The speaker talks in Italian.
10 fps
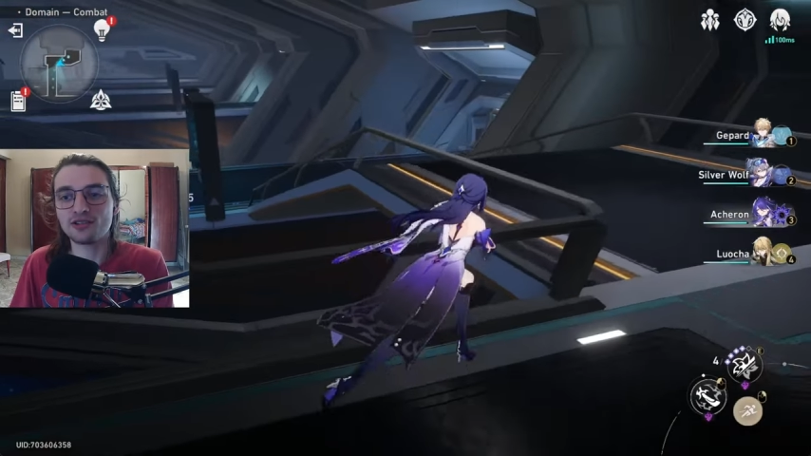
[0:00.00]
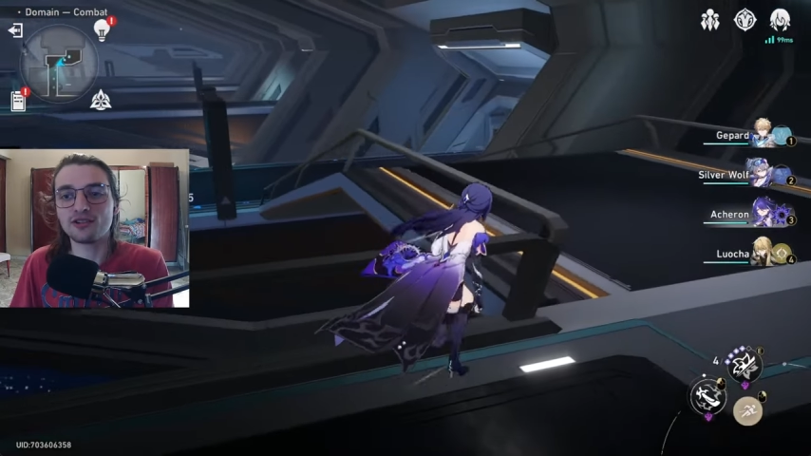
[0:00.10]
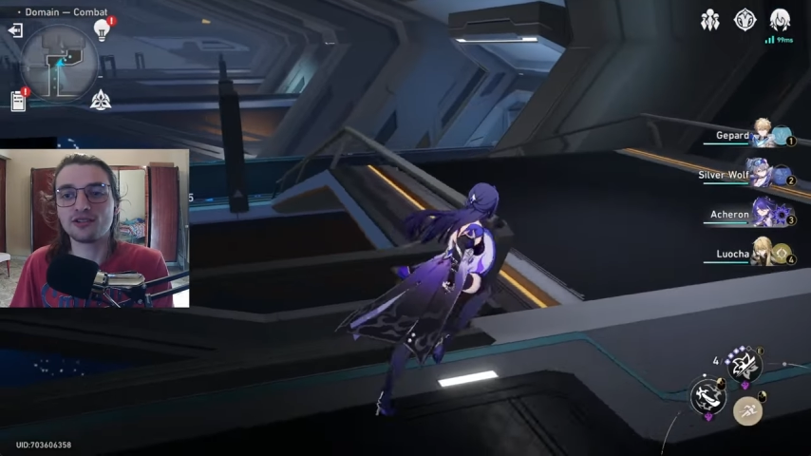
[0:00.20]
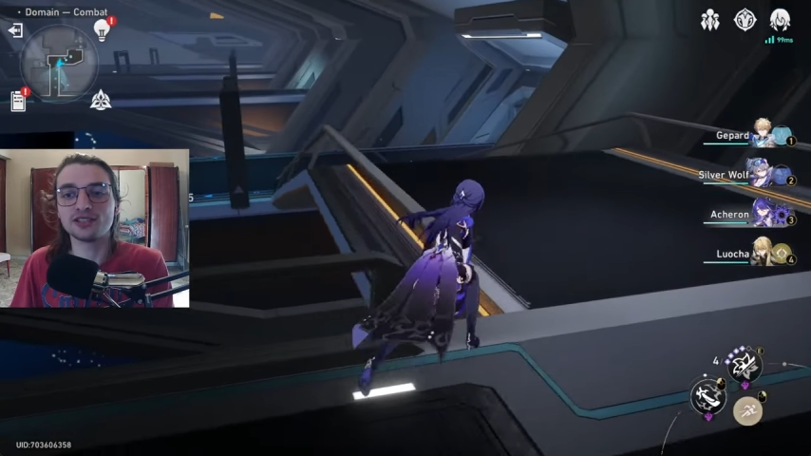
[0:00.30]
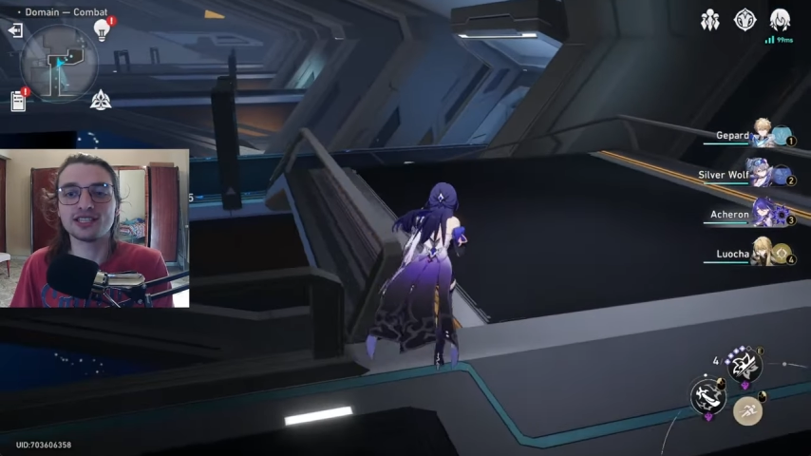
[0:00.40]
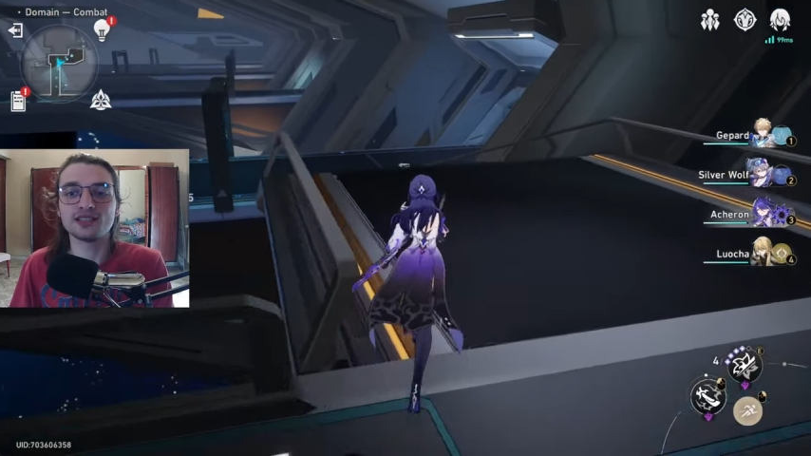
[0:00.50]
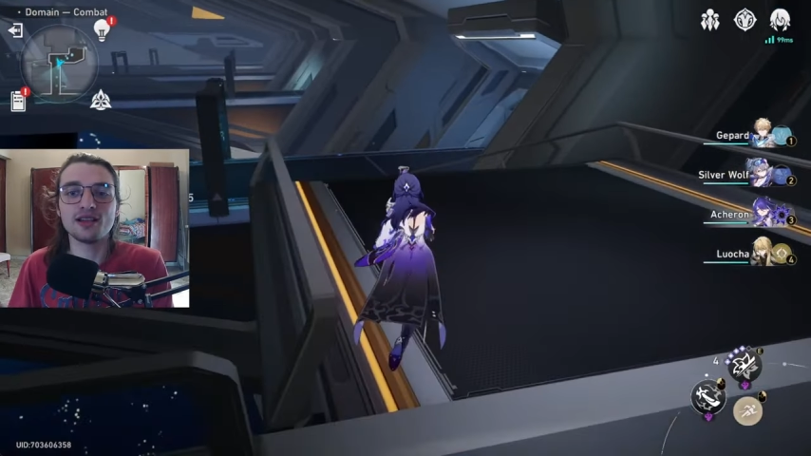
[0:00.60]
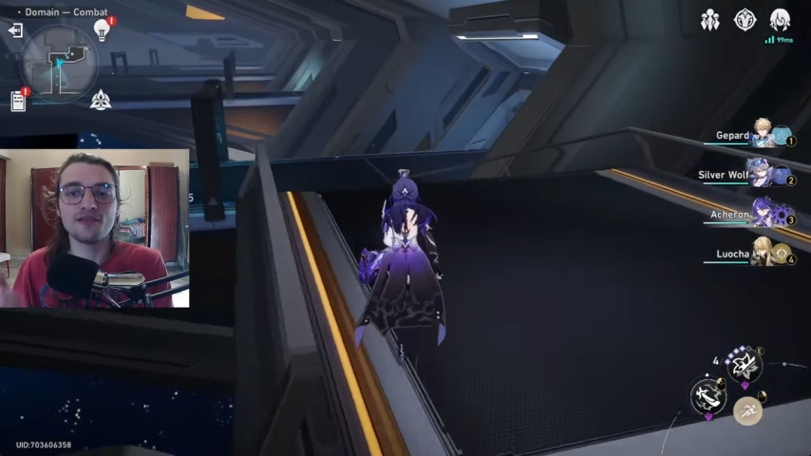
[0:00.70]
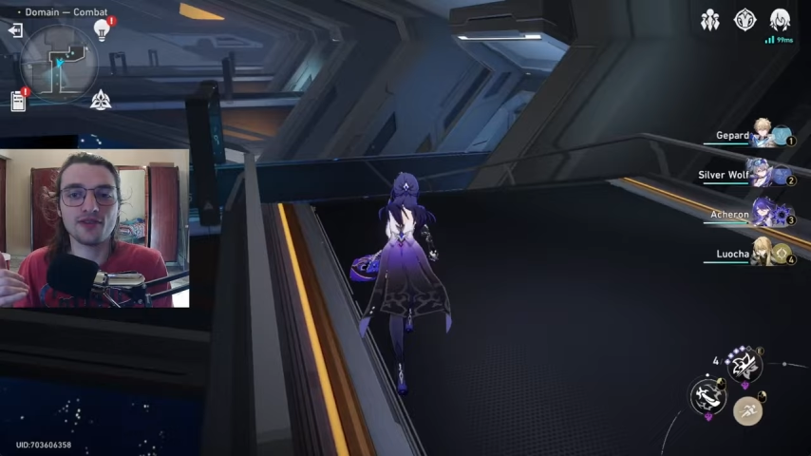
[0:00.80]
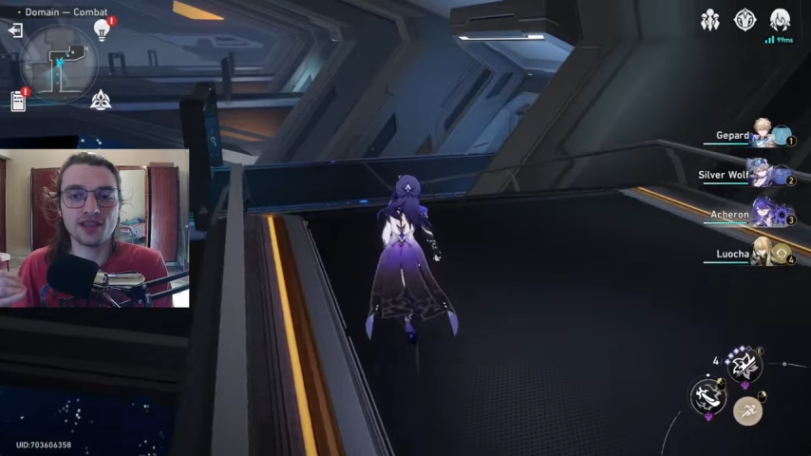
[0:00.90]
ho costanza
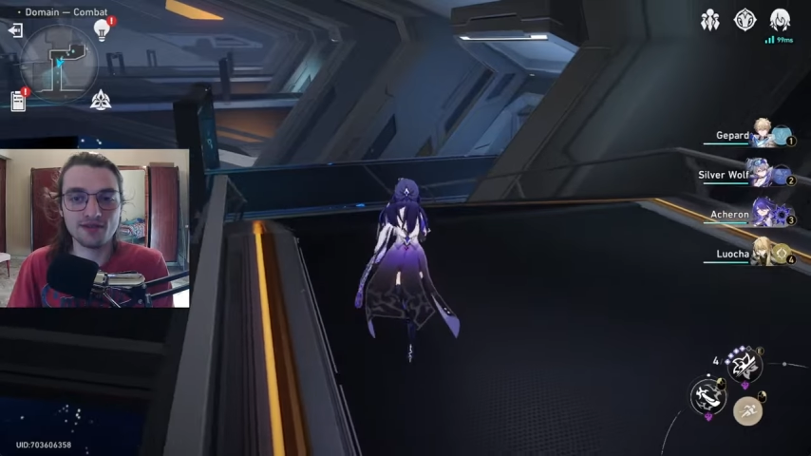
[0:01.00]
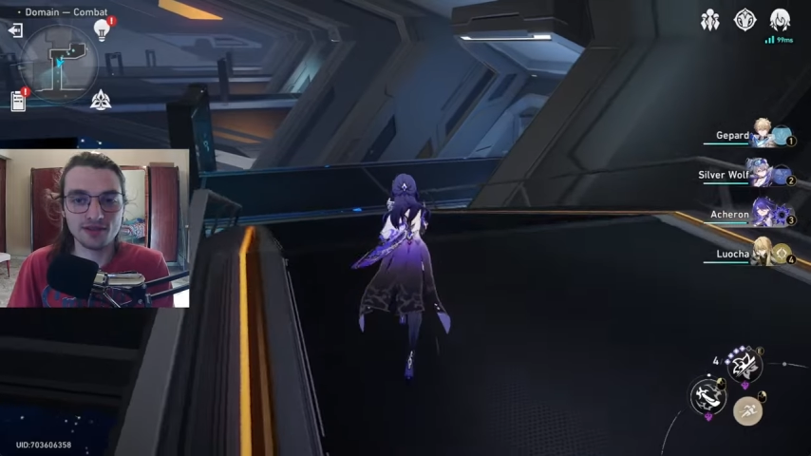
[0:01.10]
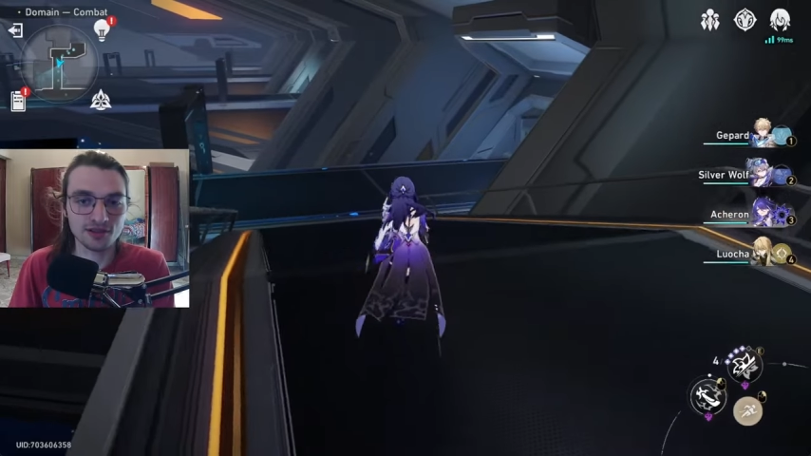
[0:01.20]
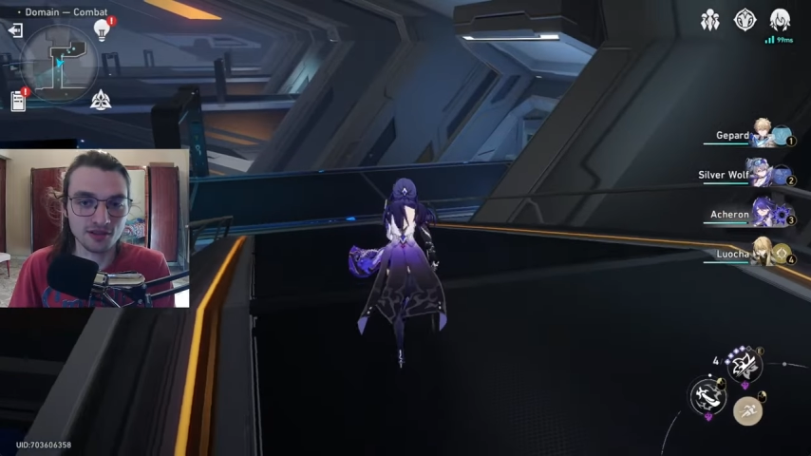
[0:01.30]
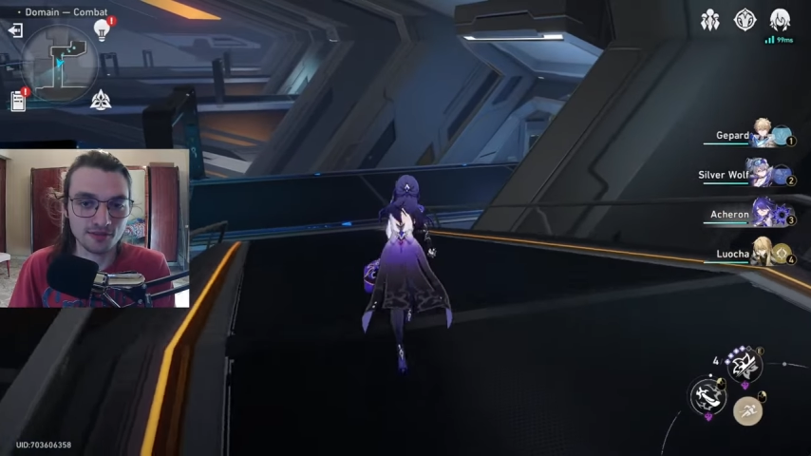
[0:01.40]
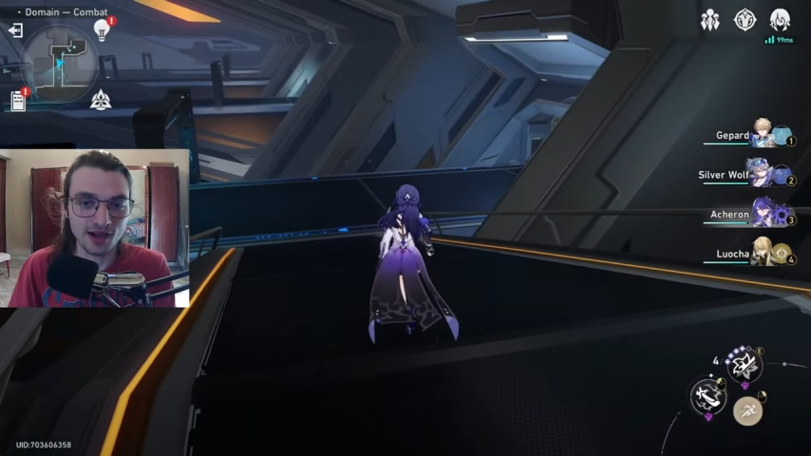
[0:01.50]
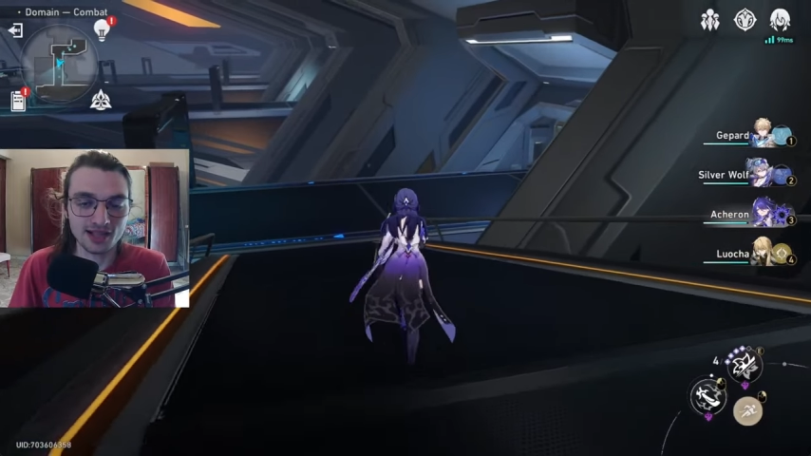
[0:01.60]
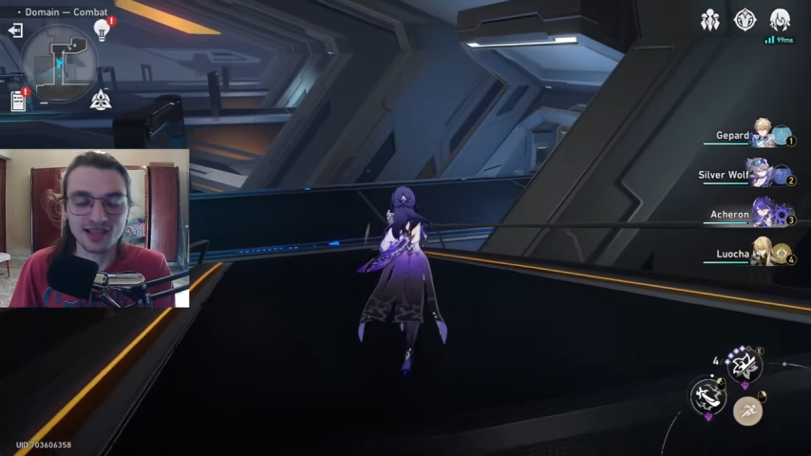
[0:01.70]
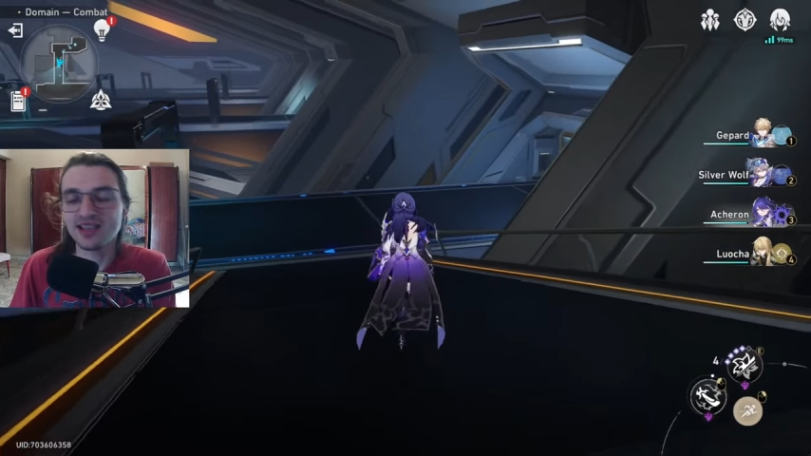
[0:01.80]
nel fare video normali,